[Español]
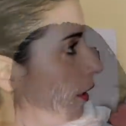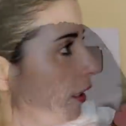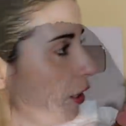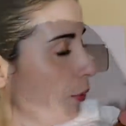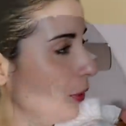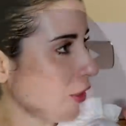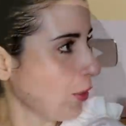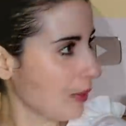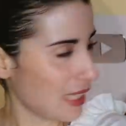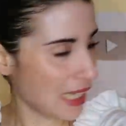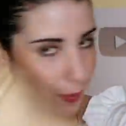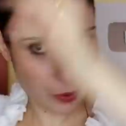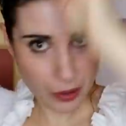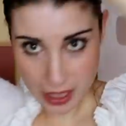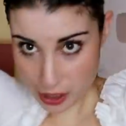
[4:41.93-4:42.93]
Y bueno, mis
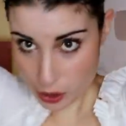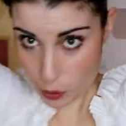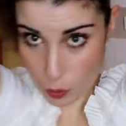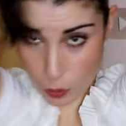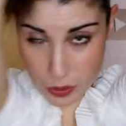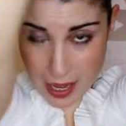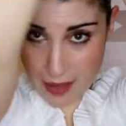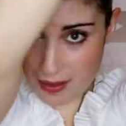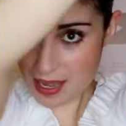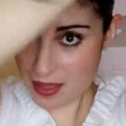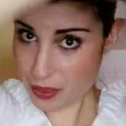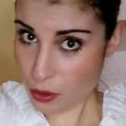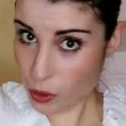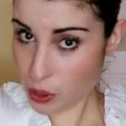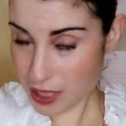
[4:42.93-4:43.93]
amores, una
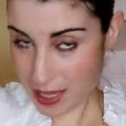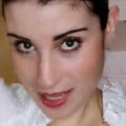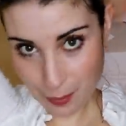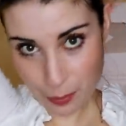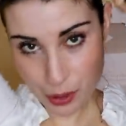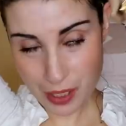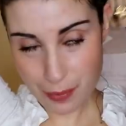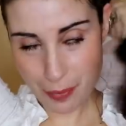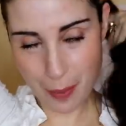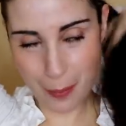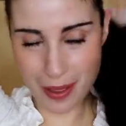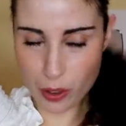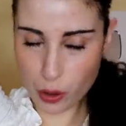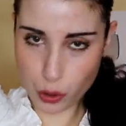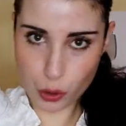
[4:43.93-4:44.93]
vez nos hayamos
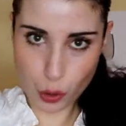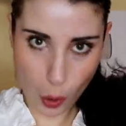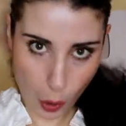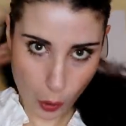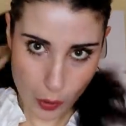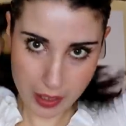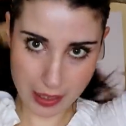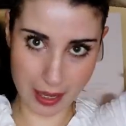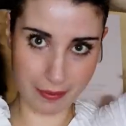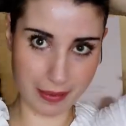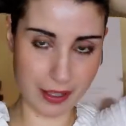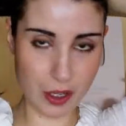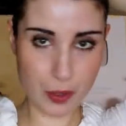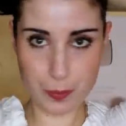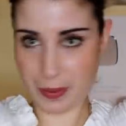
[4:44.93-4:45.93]
empapado todo el
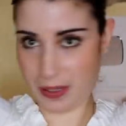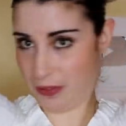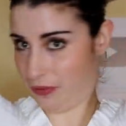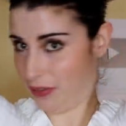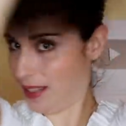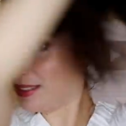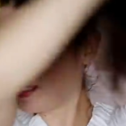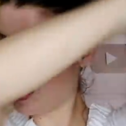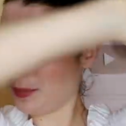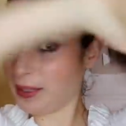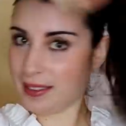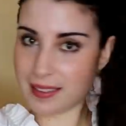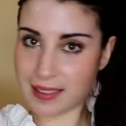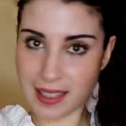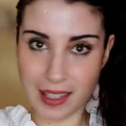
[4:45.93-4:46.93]
cabello
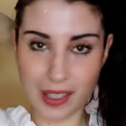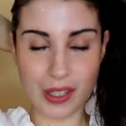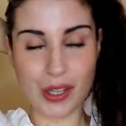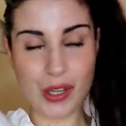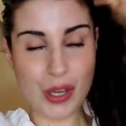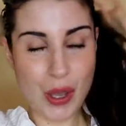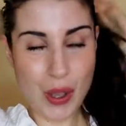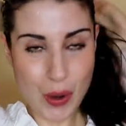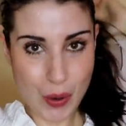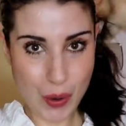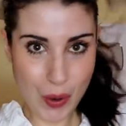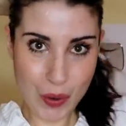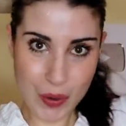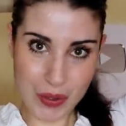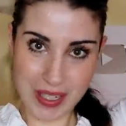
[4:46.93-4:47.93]
perfectamente
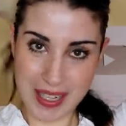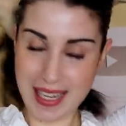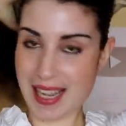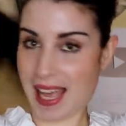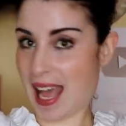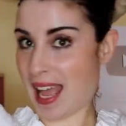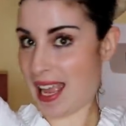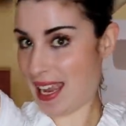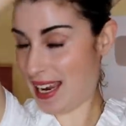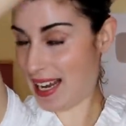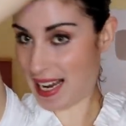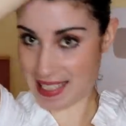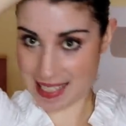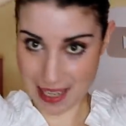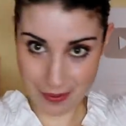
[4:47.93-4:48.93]
con el
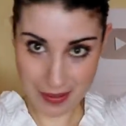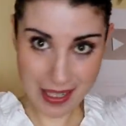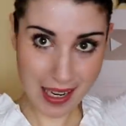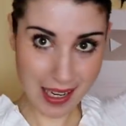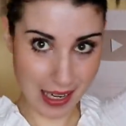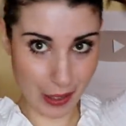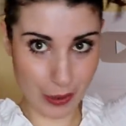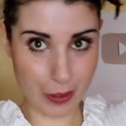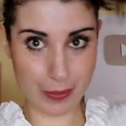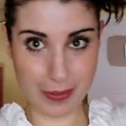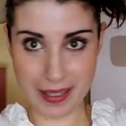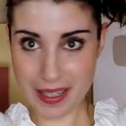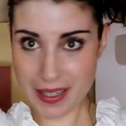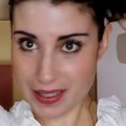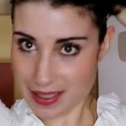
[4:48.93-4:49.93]
sábila, el aloe
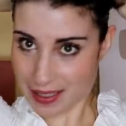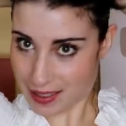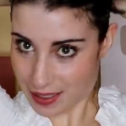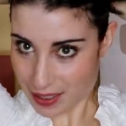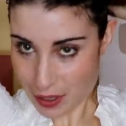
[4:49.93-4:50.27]
vera,